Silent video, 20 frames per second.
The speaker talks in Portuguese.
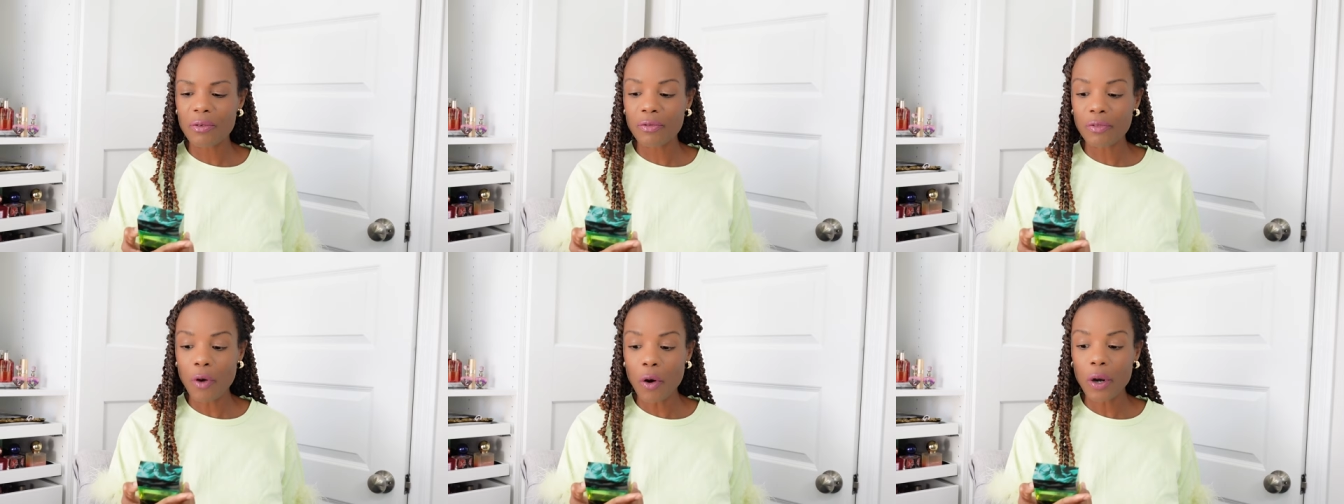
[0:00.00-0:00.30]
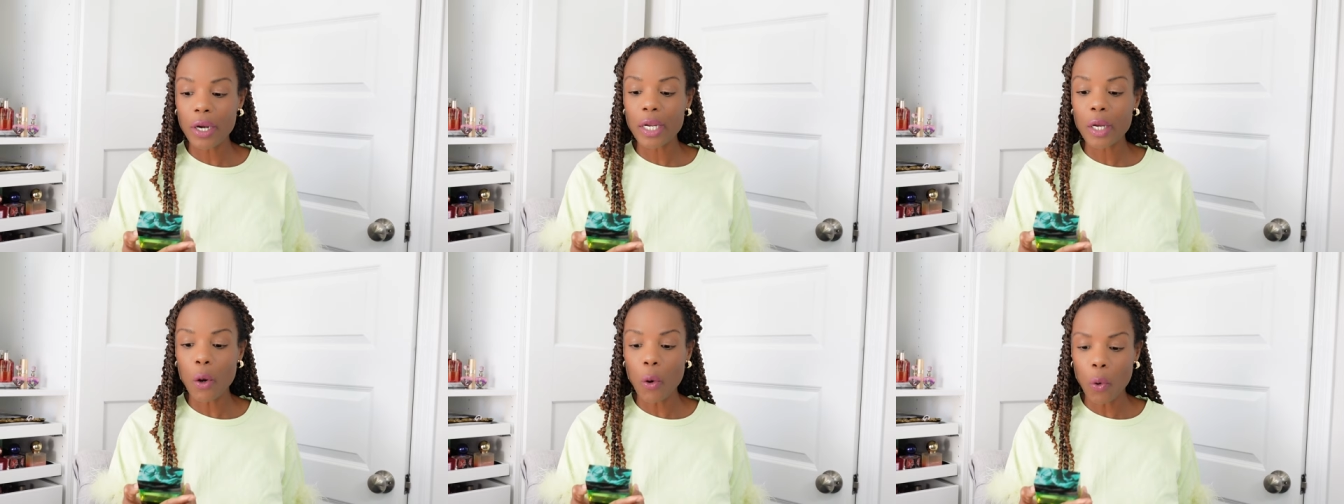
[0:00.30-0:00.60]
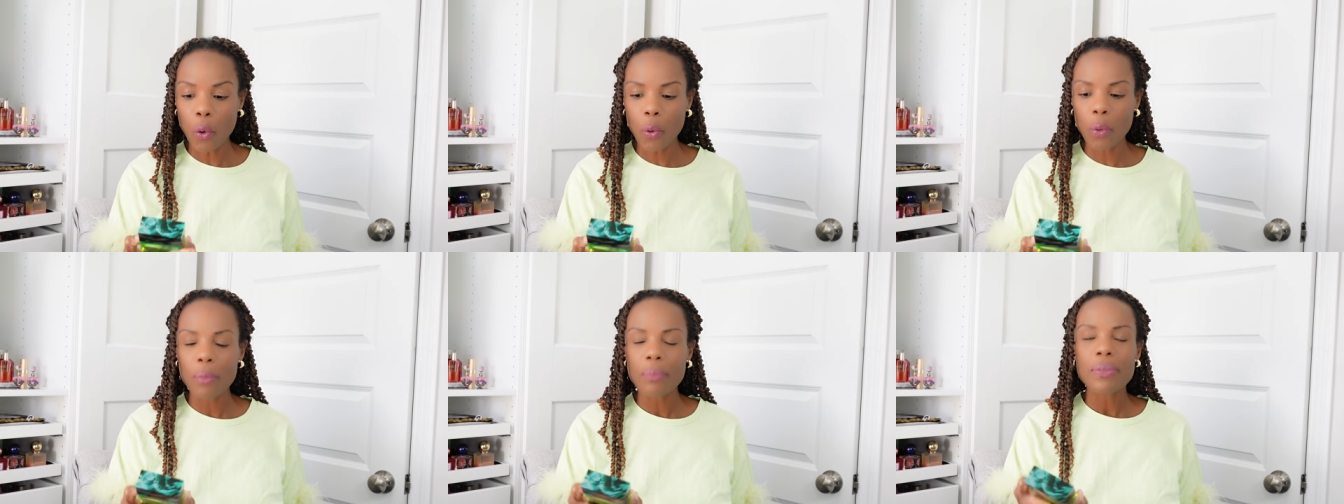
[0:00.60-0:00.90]
foi
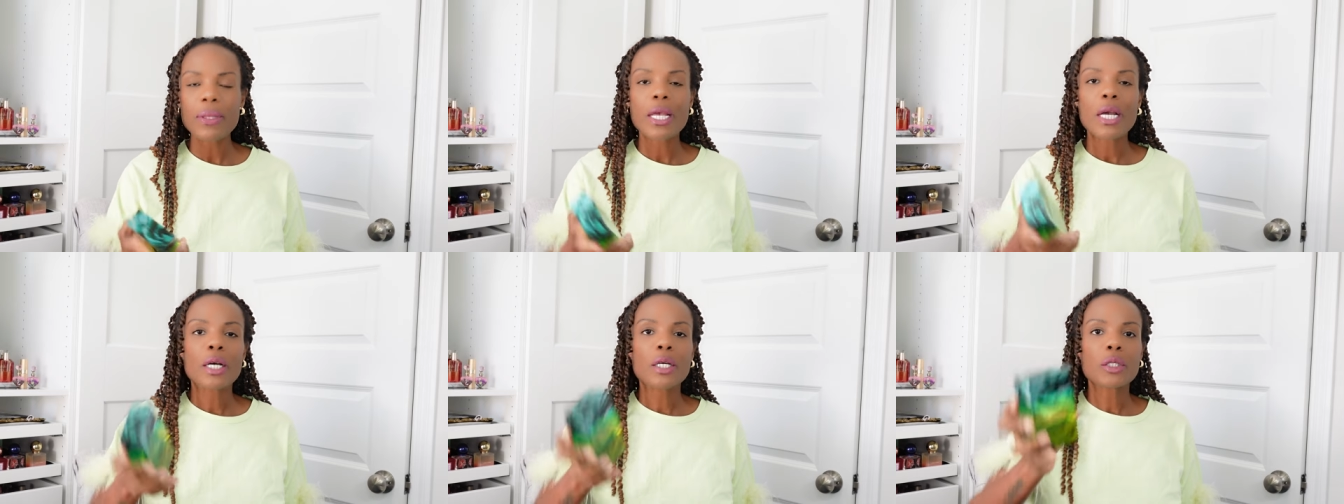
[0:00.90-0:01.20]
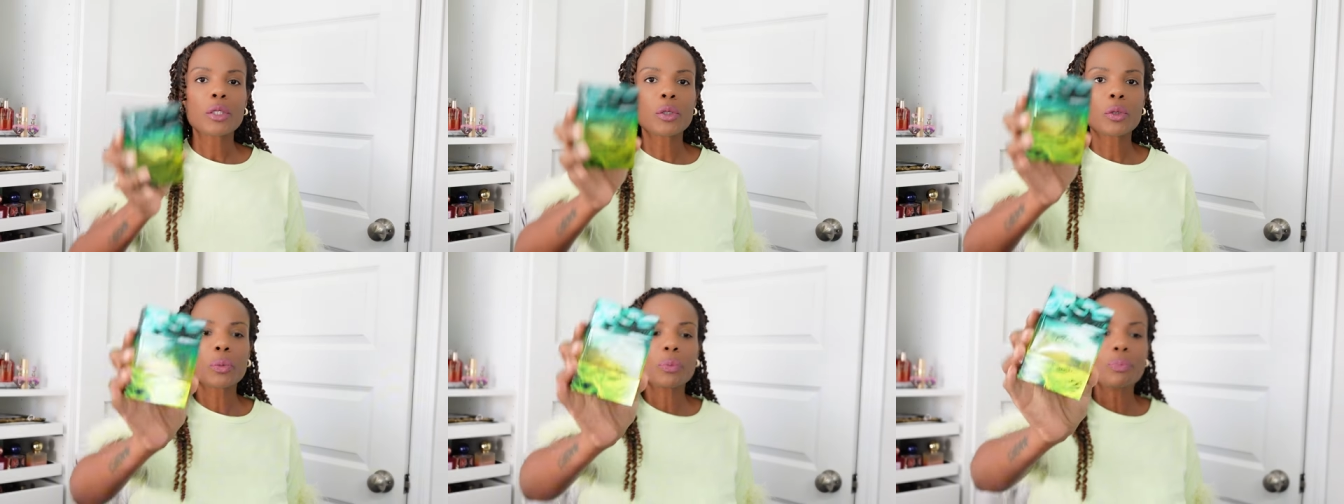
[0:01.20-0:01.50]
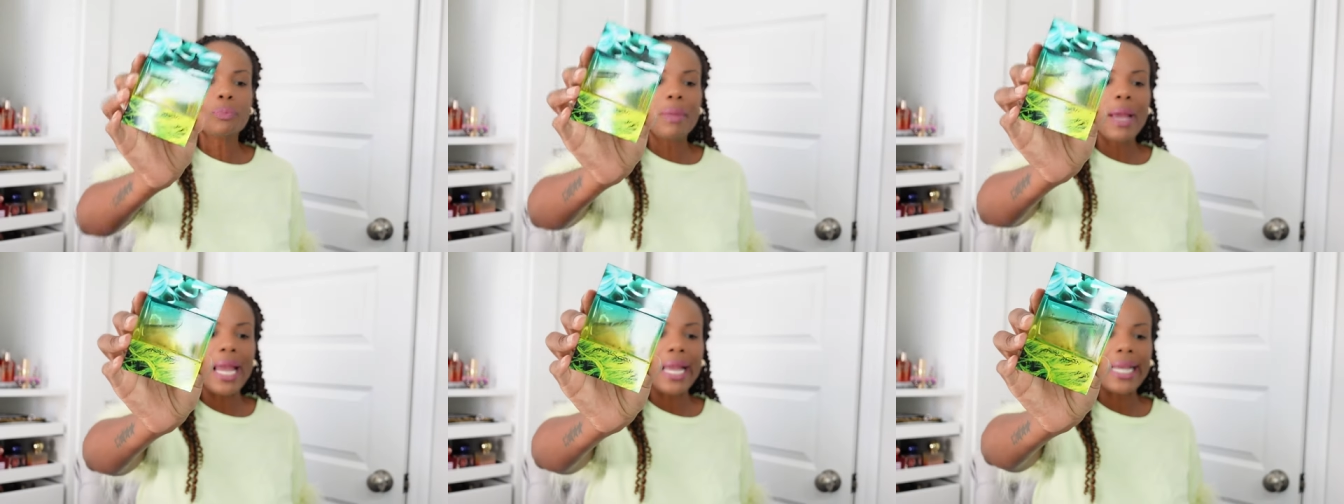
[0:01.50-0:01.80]
o
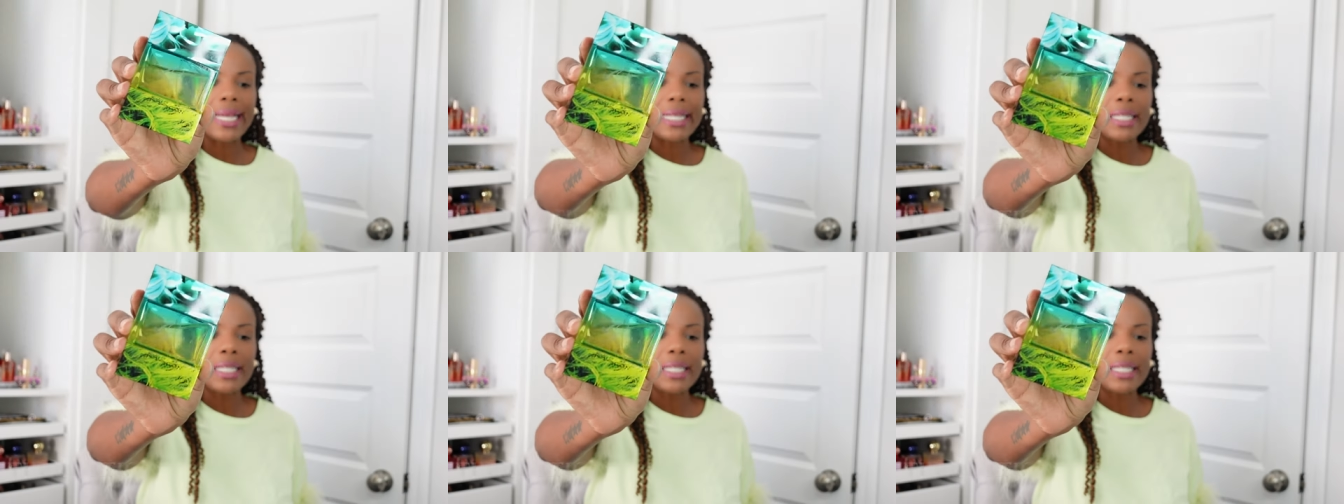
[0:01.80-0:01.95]
Mac